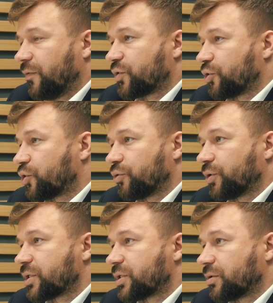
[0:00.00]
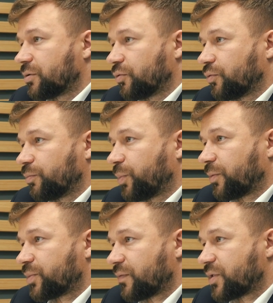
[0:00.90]
В Сочи у нас, э, ну,
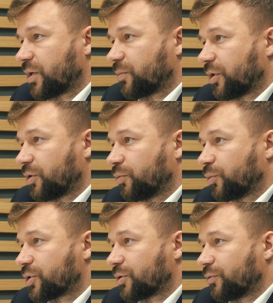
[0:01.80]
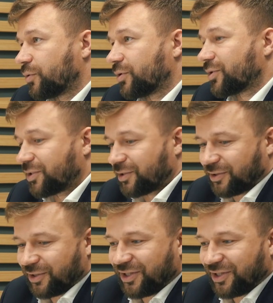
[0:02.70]
прям совсем, я думаю, от слова э,